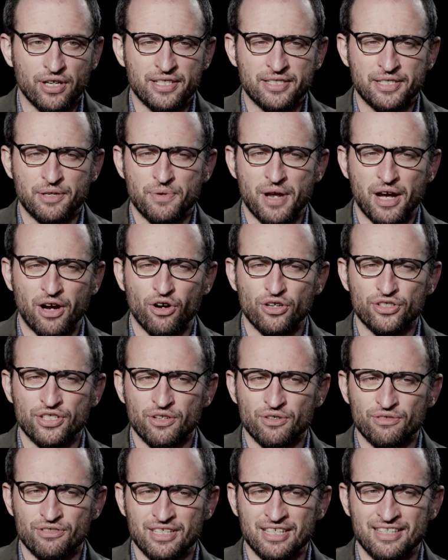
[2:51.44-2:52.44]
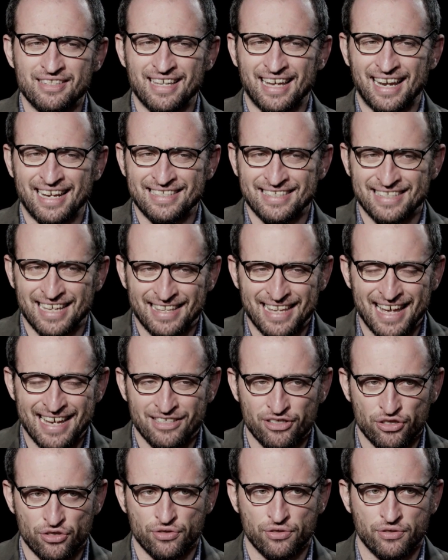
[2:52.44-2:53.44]
che se una cosa non ti interessa
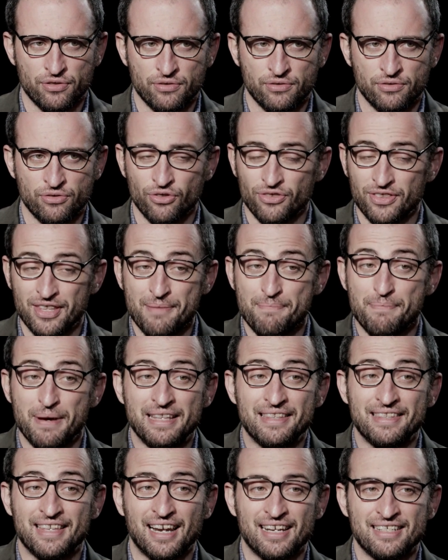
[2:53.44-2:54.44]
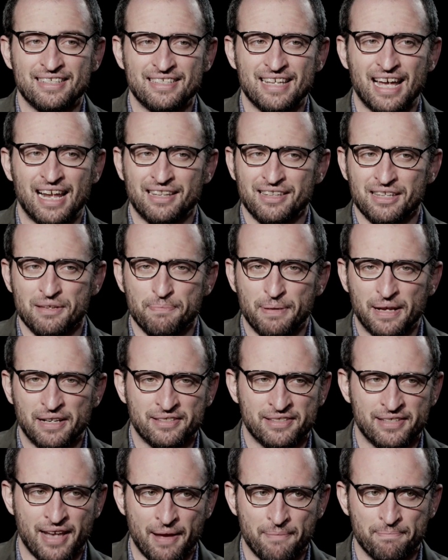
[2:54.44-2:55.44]
adesso non debba interessarti per
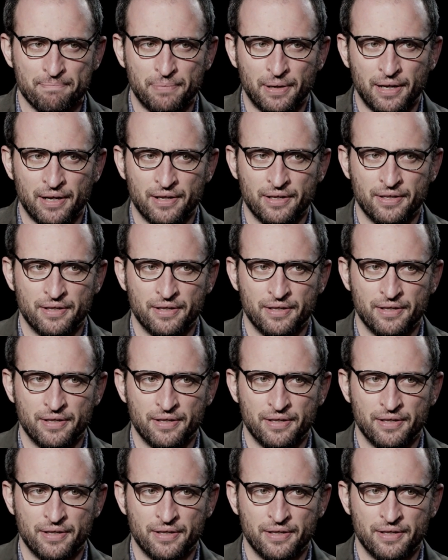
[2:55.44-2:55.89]
sempre.